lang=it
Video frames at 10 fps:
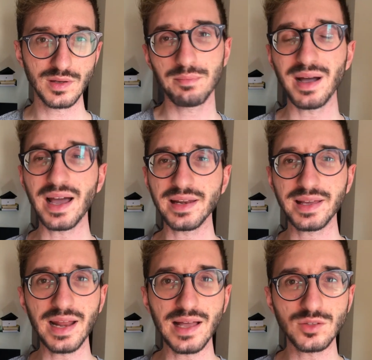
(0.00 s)
magari
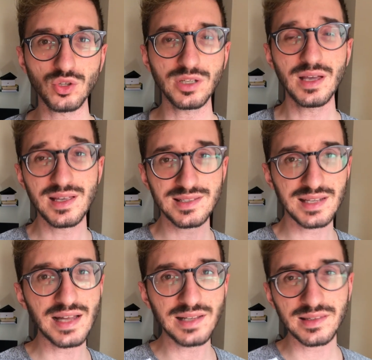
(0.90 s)
creandoti
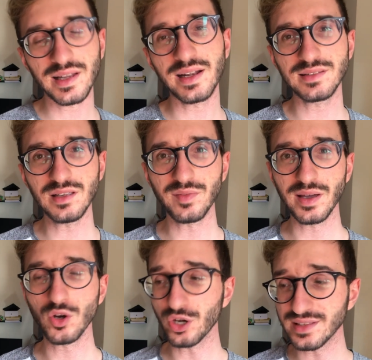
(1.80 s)
strade
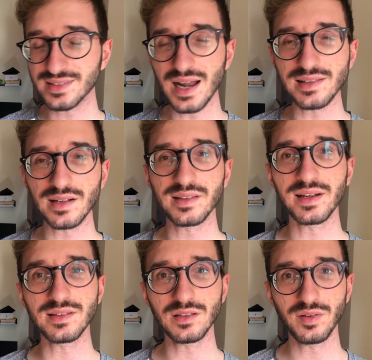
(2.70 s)
alternative, con entrate
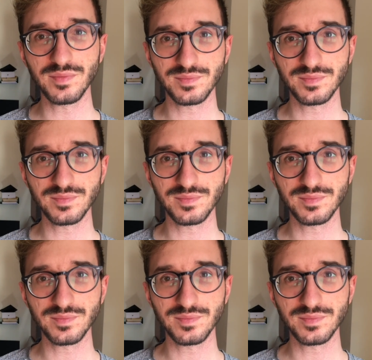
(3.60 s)
alternative,